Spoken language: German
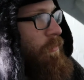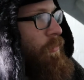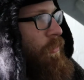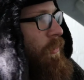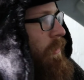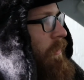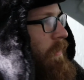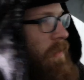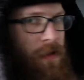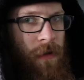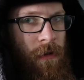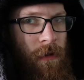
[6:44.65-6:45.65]
spüre
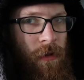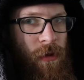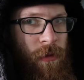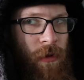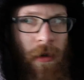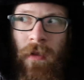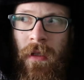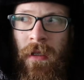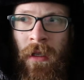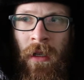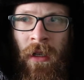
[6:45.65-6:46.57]
was. Ich spüre was.